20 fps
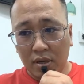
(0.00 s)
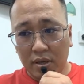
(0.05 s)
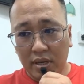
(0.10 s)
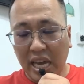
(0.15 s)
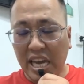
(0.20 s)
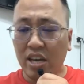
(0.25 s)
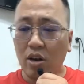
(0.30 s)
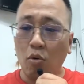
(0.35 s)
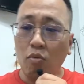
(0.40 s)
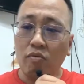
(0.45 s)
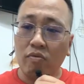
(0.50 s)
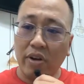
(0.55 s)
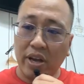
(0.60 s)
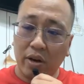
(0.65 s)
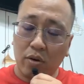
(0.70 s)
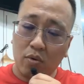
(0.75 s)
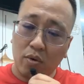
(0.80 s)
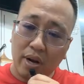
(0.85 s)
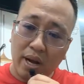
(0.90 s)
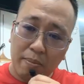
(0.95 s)
cái công
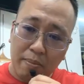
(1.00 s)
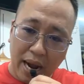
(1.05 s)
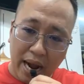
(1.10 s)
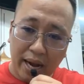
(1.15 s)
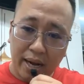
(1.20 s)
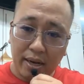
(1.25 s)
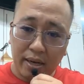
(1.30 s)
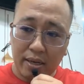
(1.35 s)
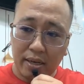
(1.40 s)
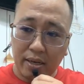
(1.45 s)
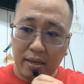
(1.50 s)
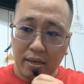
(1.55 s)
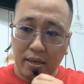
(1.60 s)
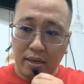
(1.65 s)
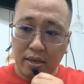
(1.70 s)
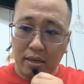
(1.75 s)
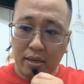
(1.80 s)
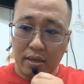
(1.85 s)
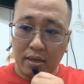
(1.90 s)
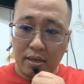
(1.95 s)
việc của các bạn
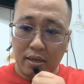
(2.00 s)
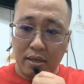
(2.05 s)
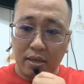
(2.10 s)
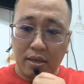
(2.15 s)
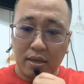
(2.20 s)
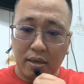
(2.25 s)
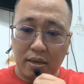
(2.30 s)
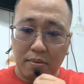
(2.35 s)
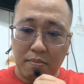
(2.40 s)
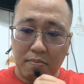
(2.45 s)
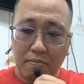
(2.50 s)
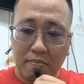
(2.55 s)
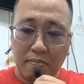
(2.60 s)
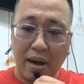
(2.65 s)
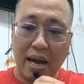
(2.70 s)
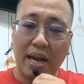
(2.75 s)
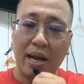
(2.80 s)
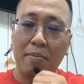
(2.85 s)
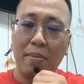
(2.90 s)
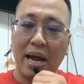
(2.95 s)

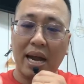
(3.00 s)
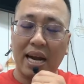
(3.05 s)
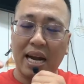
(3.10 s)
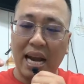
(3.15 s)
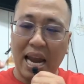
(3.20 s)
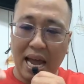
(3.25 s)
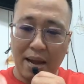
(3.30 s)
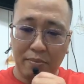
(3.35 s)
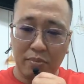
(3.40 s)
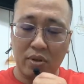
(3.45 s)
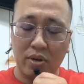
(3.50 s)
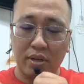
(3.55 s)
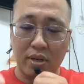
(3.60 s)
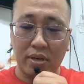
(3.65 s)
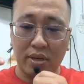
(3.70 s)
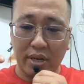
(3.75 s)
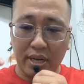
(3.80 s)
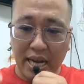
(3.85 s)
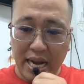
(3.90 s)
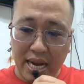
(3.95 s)
mà các bạn làm cho
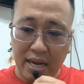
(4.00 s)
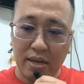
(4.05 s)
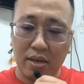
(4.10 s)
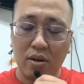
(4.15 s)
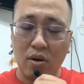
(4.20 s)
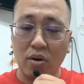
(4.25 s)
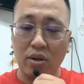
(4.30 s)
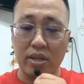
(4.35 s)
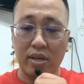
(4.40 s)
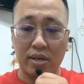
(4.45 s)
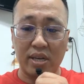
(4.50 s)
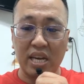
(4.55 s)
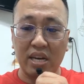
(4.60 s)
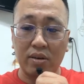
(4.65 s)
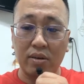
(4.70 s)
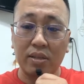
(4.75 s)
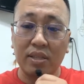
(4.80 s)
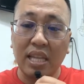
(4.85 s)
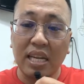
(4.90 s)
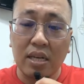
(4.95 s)
người khác có những cái
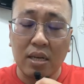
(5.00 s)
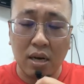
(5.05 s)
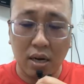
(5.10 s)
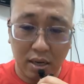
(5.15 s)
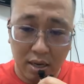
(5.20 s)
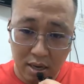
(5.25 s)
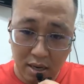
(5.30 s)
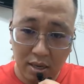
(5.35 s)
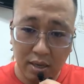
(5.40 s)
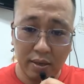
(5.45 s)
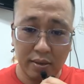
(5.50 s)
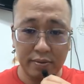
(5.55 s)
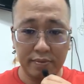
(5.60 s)
hướng tích cực hơn